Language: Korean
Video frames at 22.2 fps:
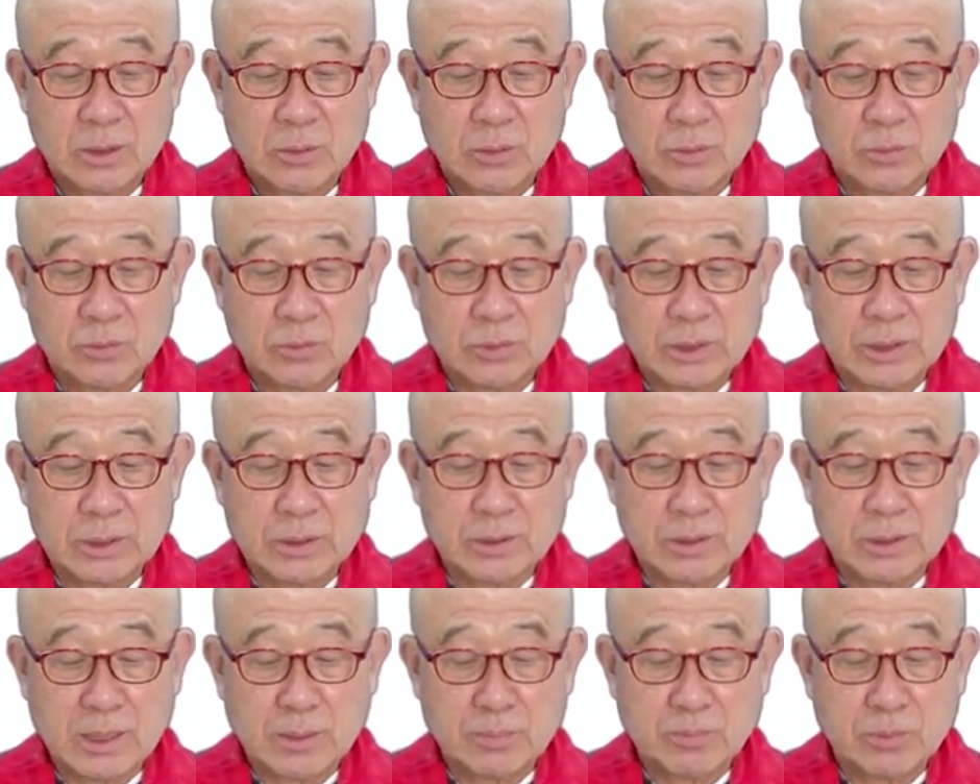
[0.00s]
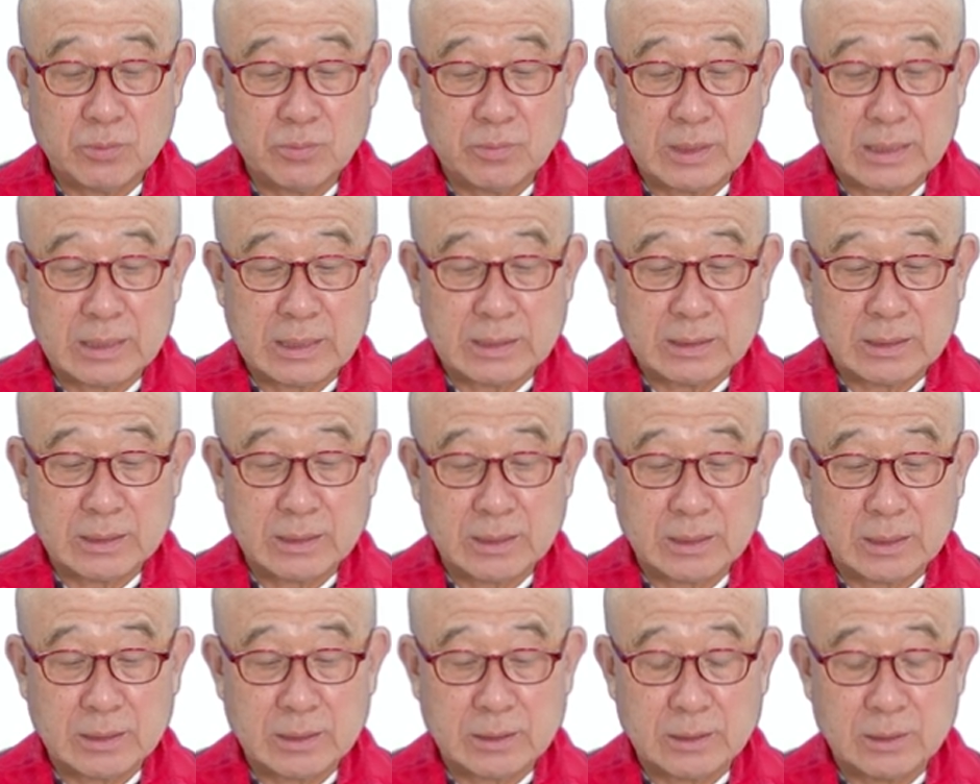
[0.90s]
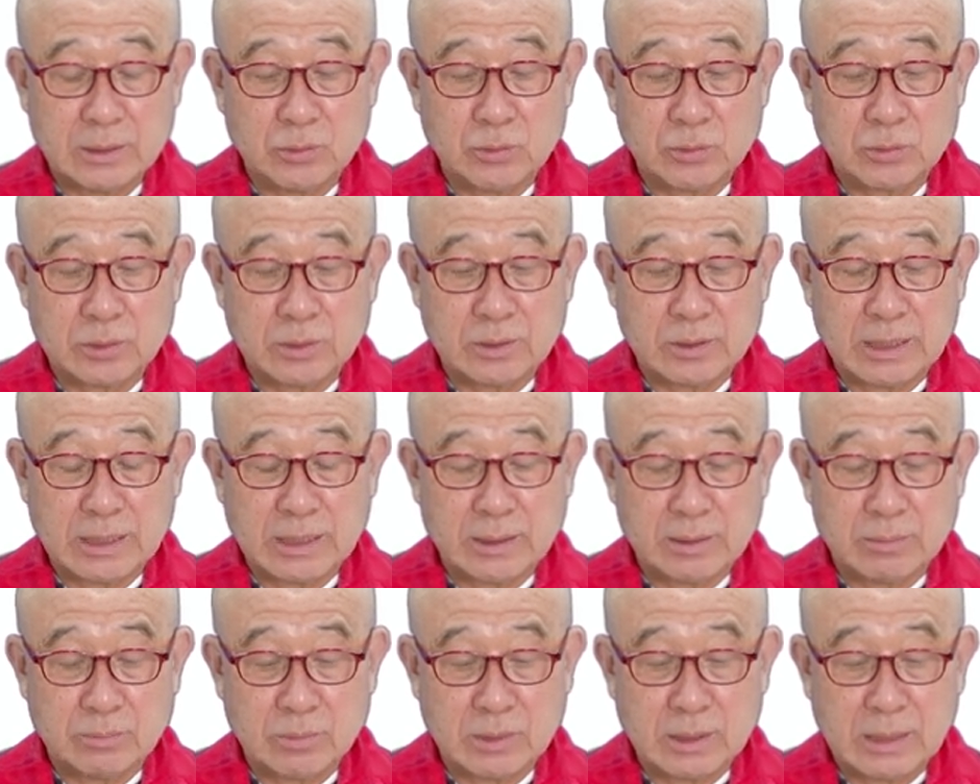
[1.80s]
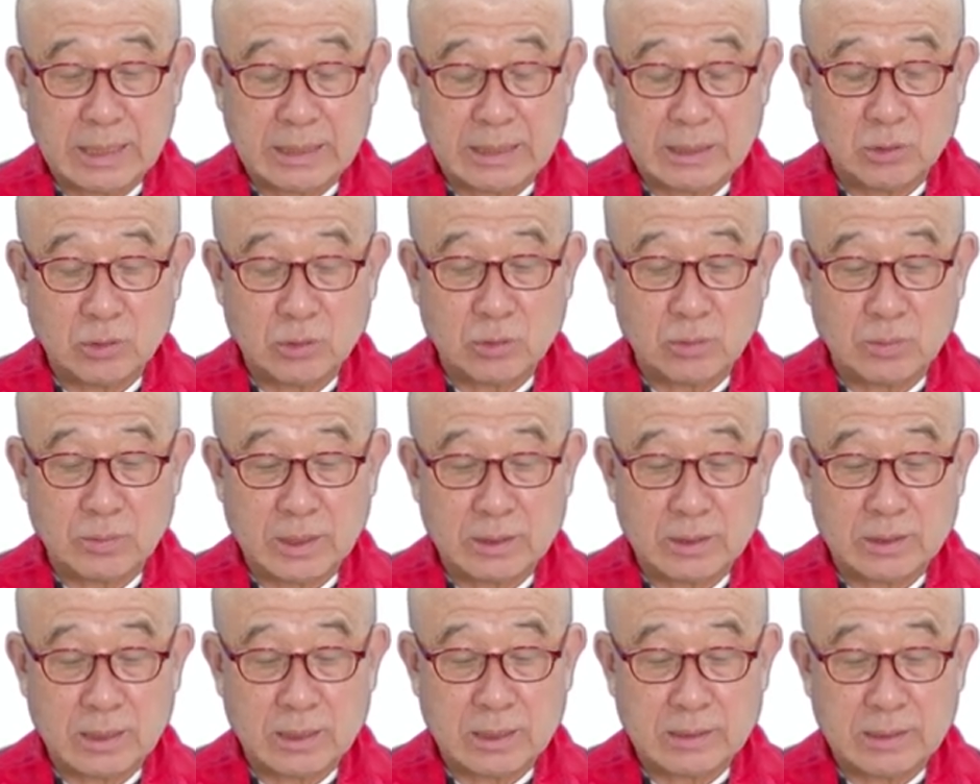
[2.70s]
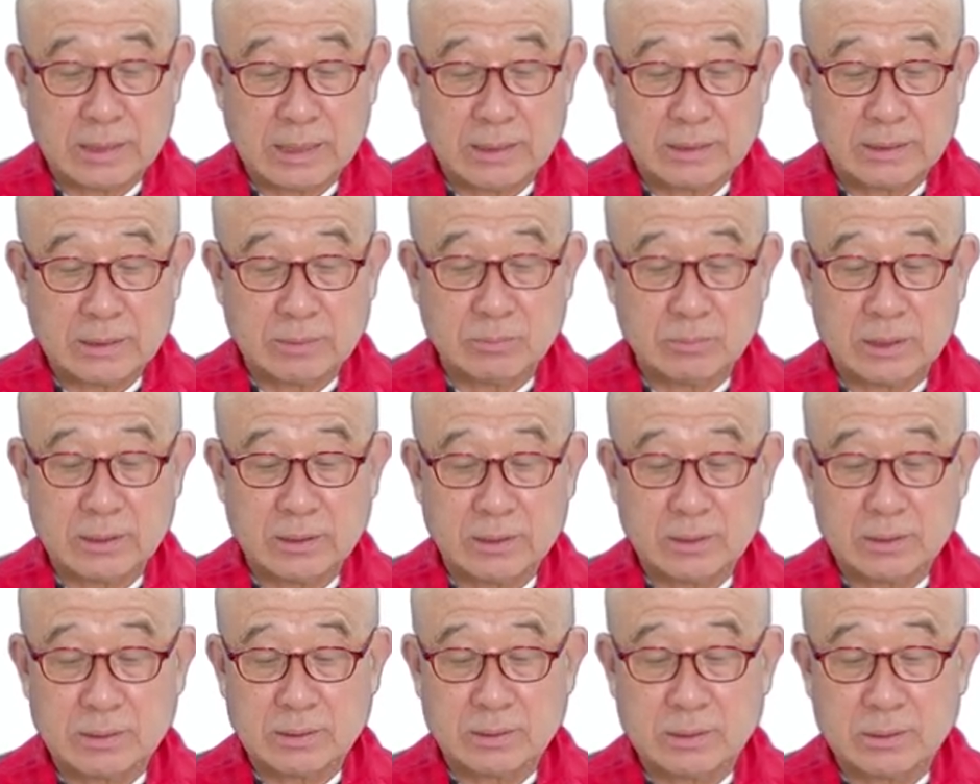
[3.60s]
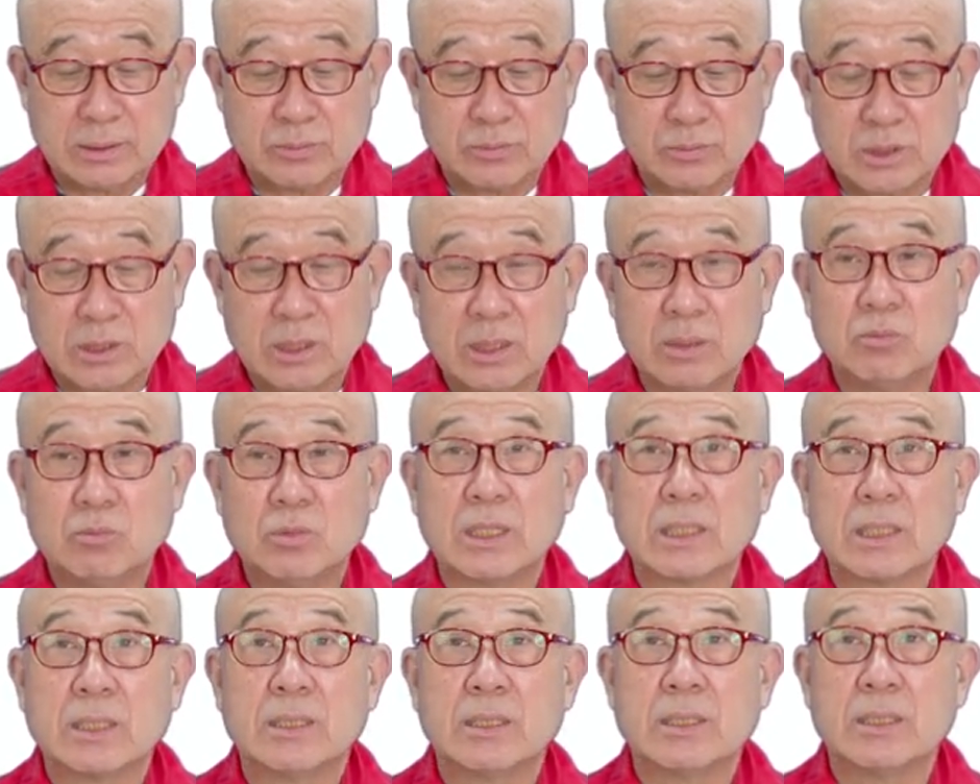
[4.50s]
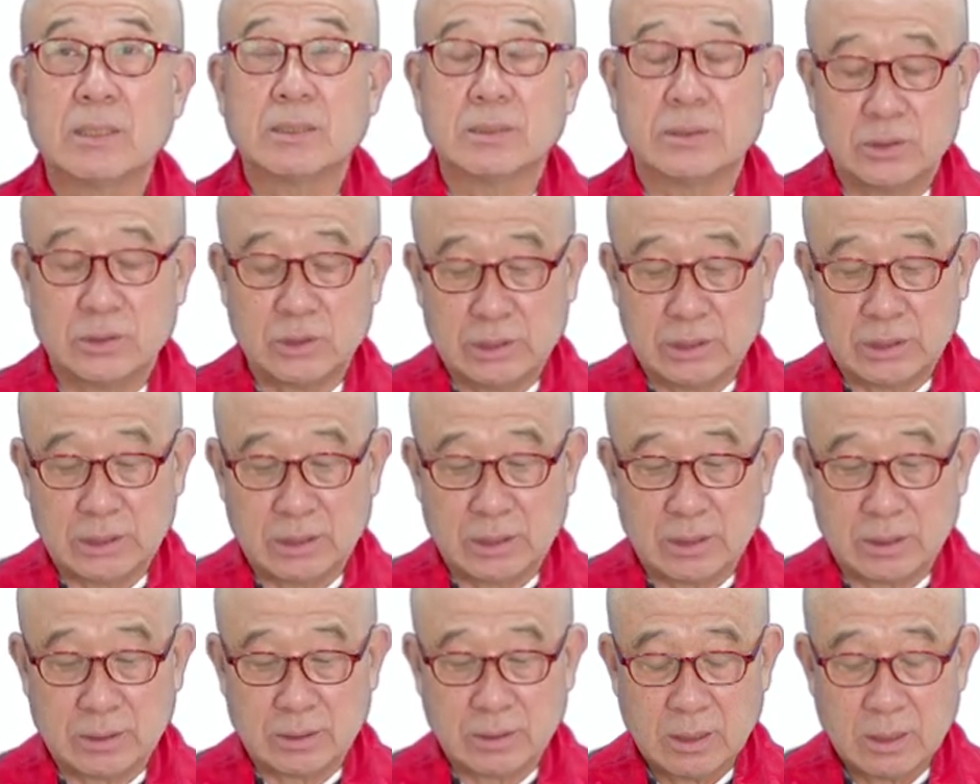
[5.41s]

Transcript: 우리 은하뿐만 아니라 이웃 은하인 뭐 안드로메다 은하니 뭐 이런 지금 천문학에 대한 지식이